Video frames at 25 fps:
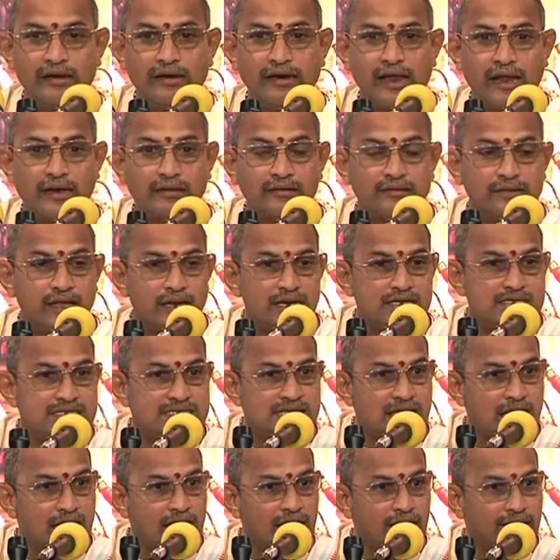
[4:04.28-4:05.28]

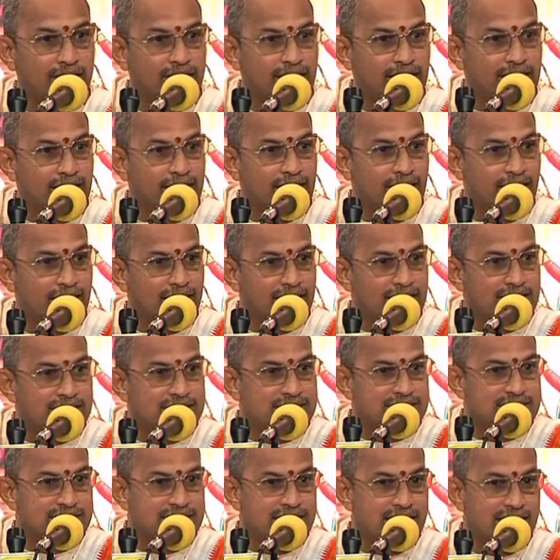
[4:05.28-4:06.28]
నర్తనశాల దగ్గర
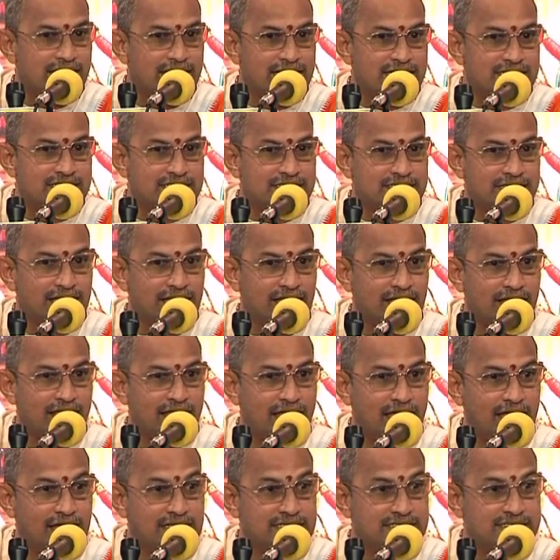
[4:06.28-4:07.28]
నుంచి ఏడిస్తేనే
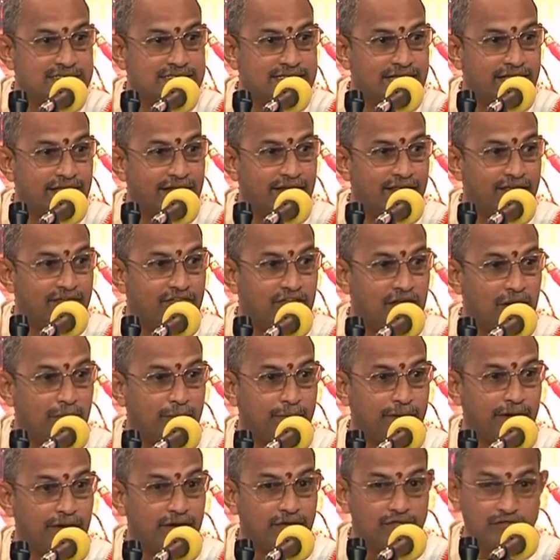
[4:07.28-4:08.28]
అరిస్తేనే
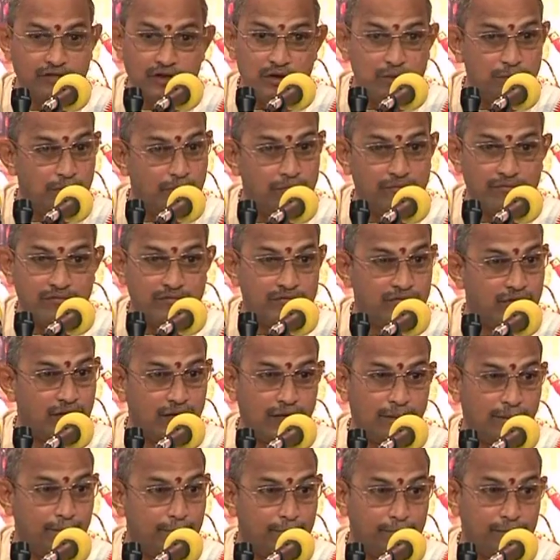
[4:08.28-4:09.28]
వినపడని విరు
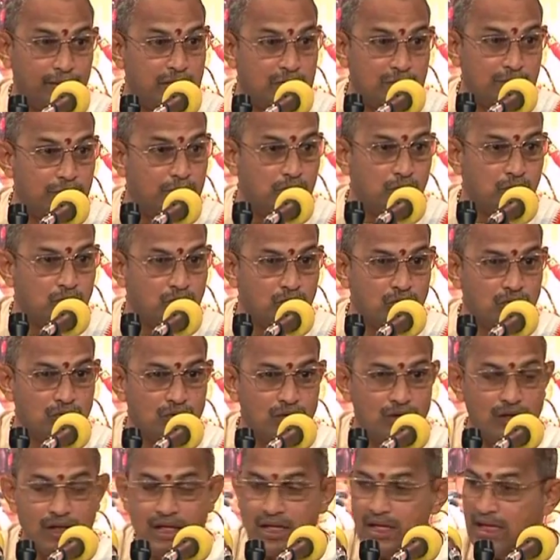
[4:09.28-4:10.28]
పిలుపు
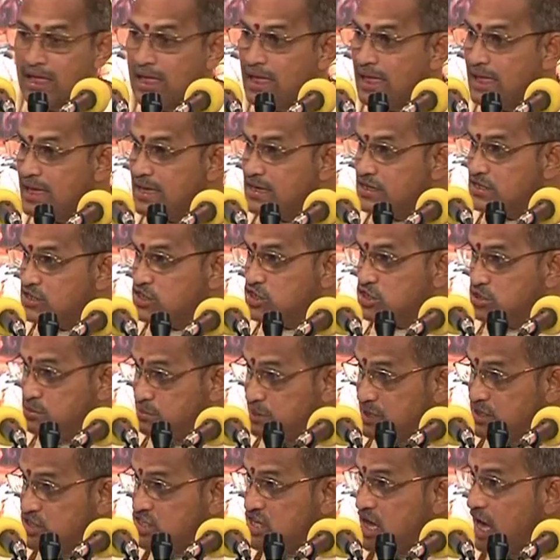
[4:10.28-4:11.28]

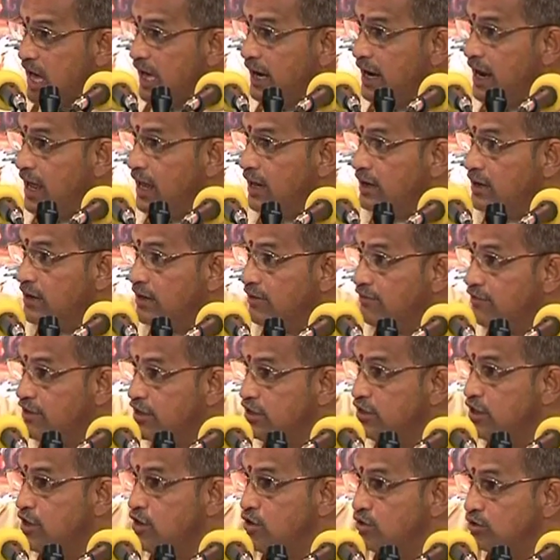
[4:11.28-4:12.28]
శ్మశానానికి
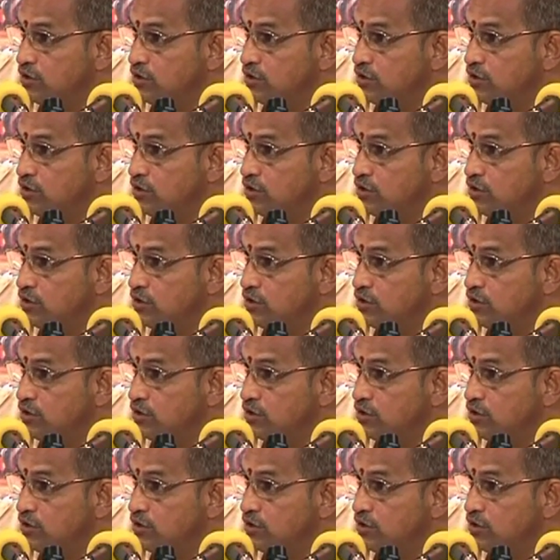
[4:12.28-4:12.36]
వీధిలో